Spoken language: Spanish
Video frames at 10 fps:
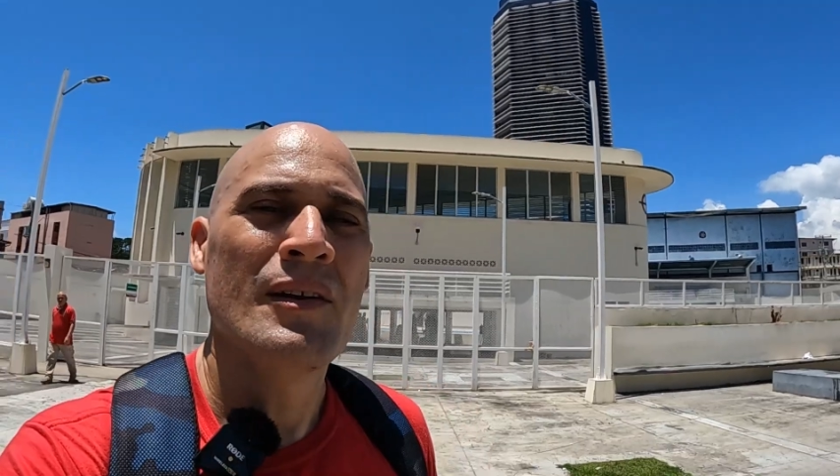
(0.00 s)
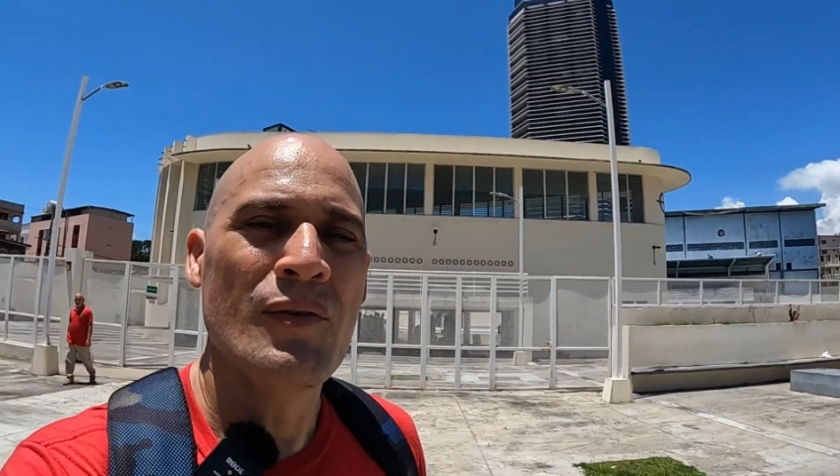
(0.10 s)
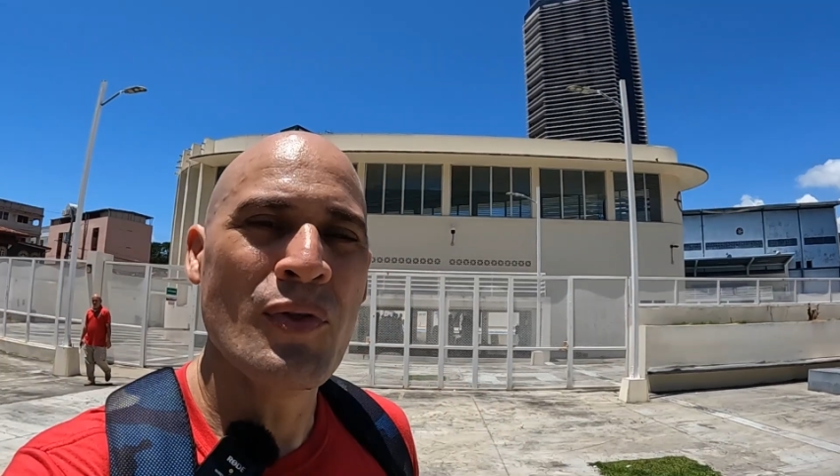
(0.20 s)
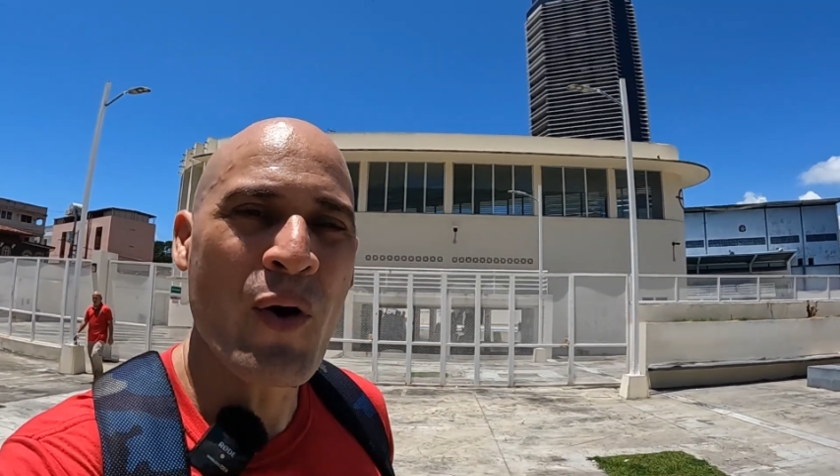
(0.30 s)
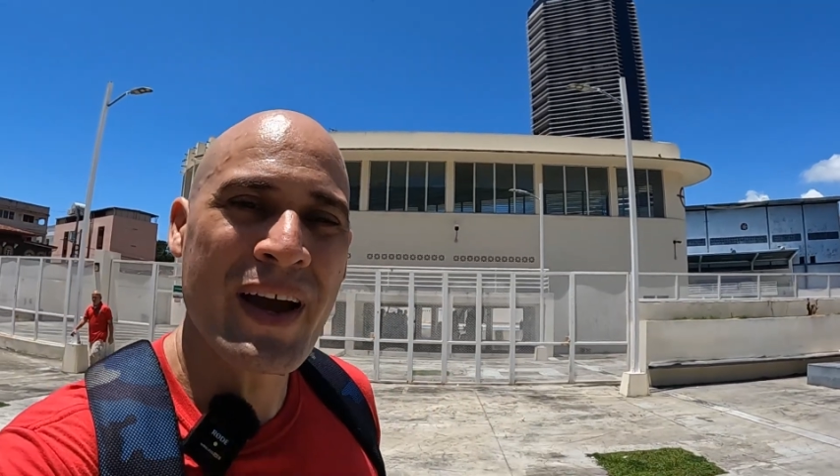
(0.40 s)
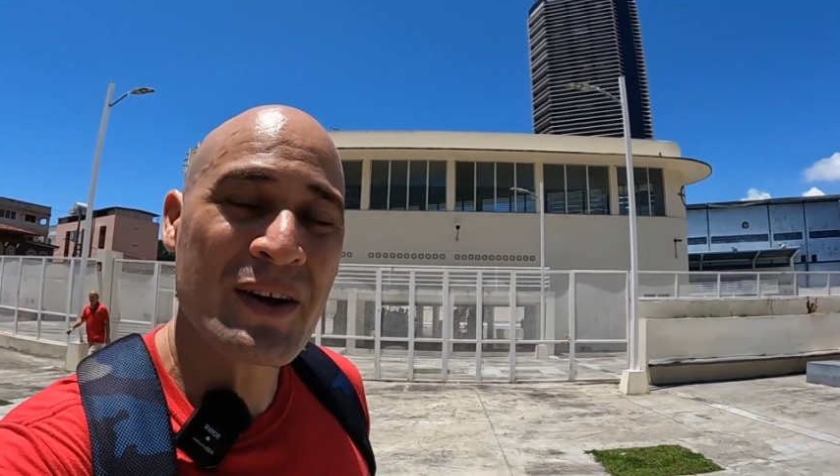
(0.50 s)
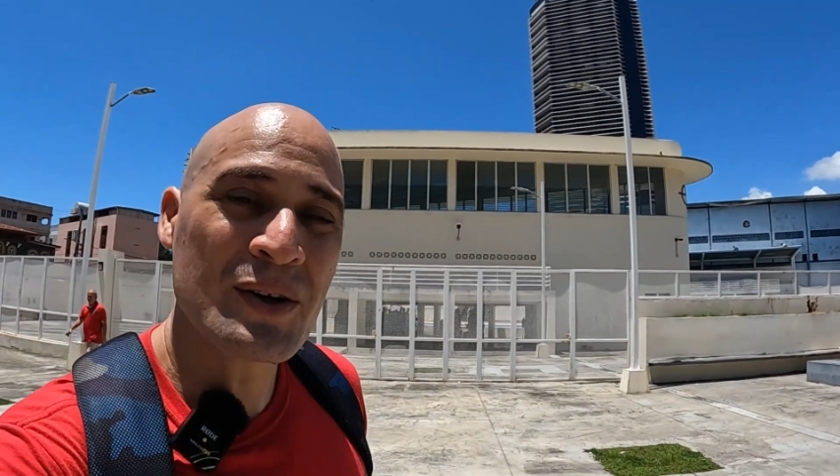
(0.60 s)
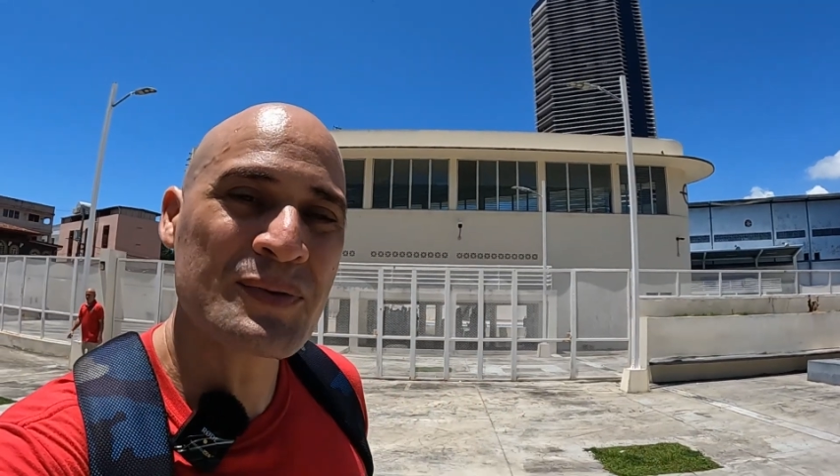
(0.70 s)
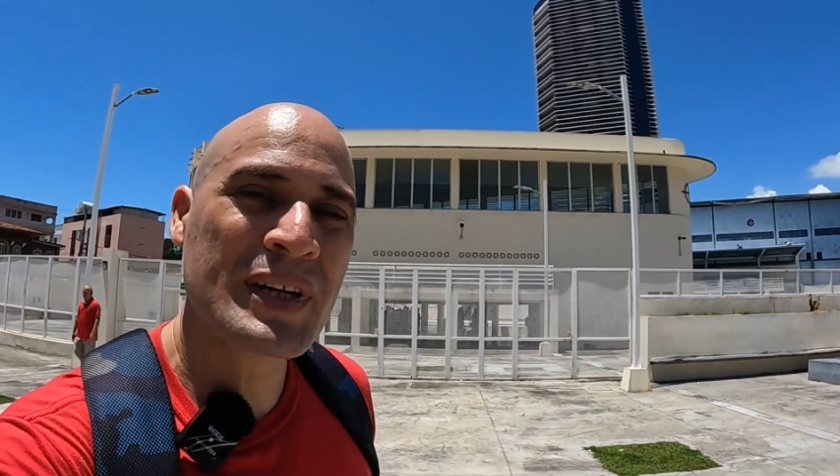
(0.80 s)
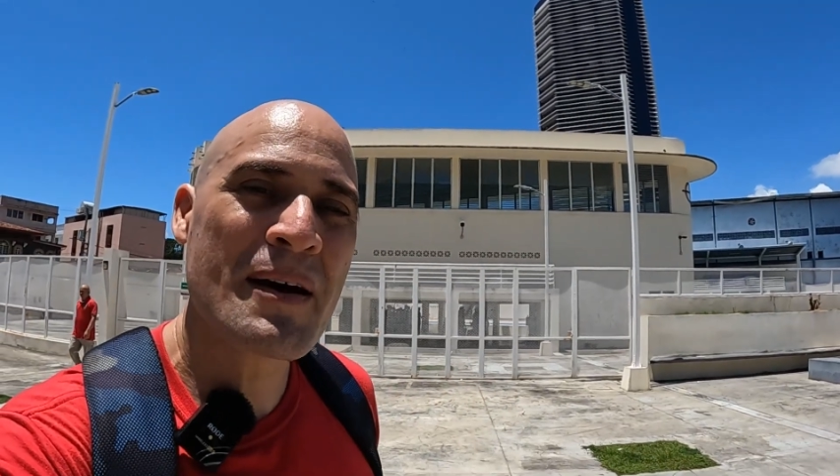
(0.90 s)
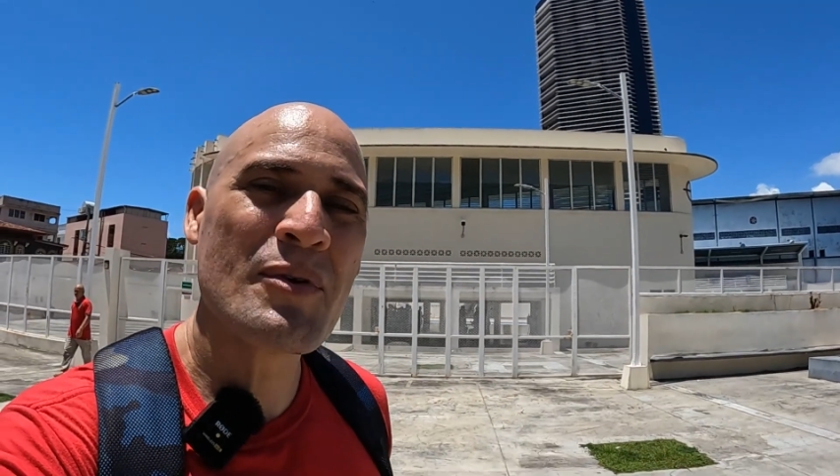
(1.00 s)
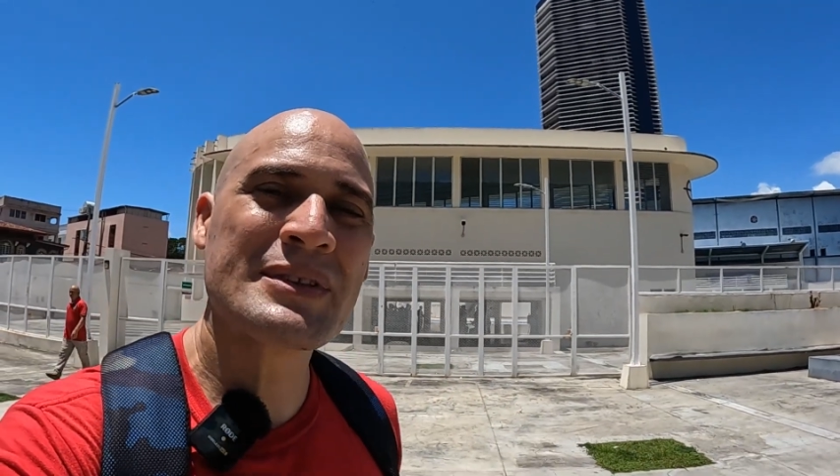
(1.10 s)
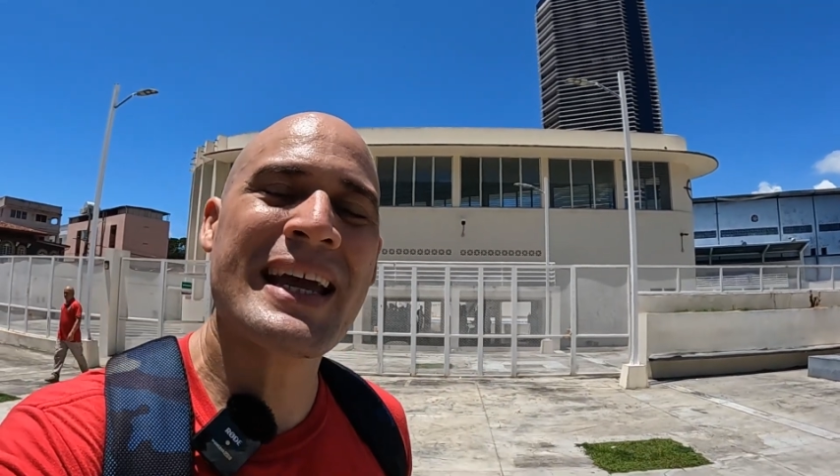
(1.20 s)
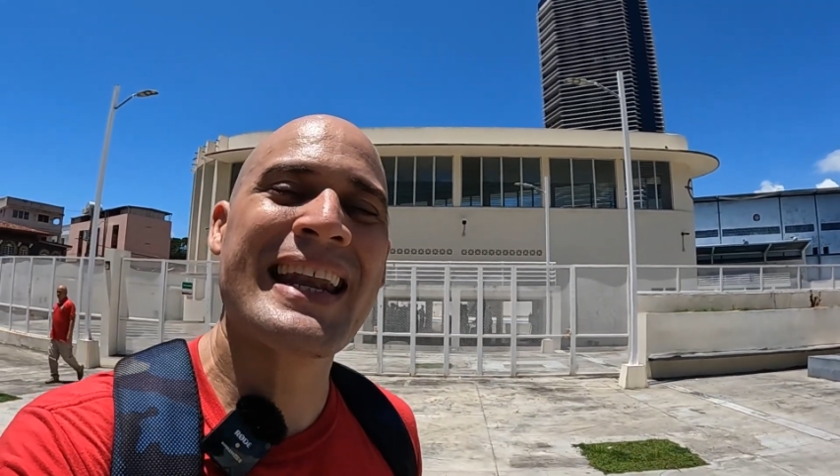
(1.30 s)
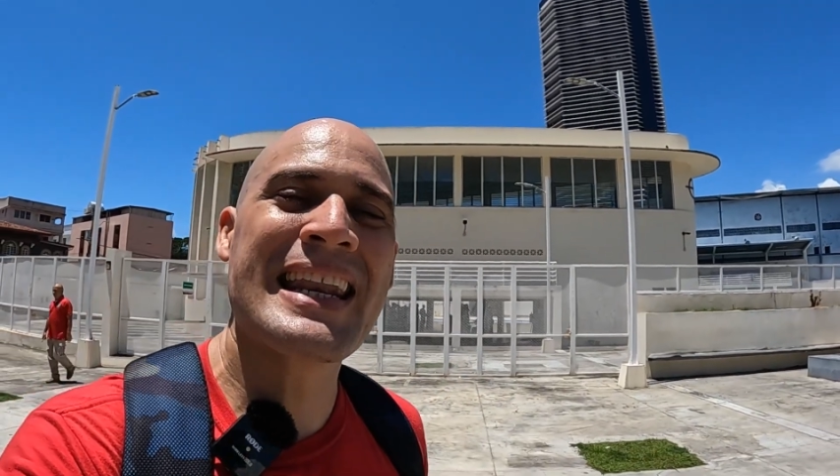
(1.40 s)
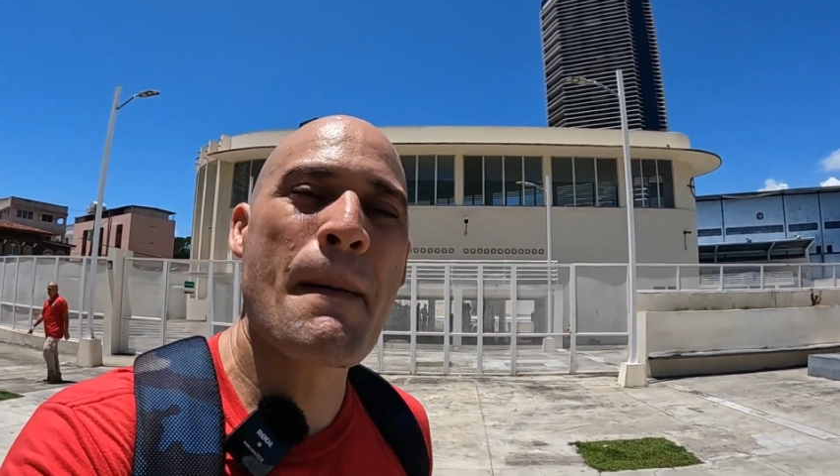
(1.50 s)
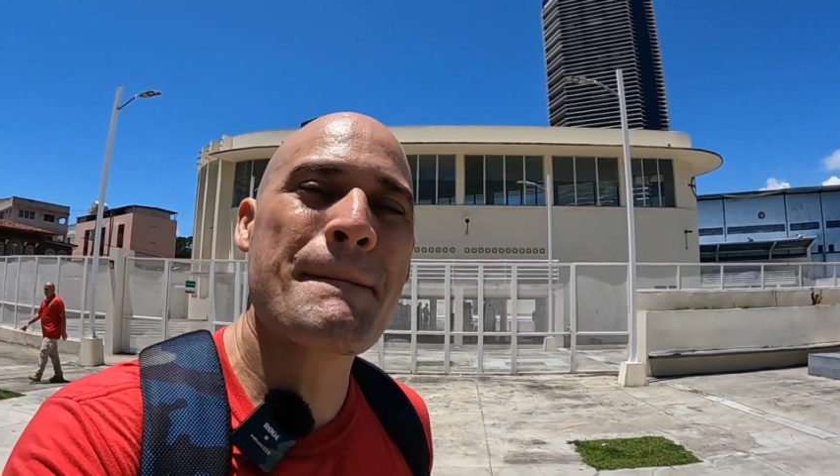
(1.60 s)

Nos encontramos en la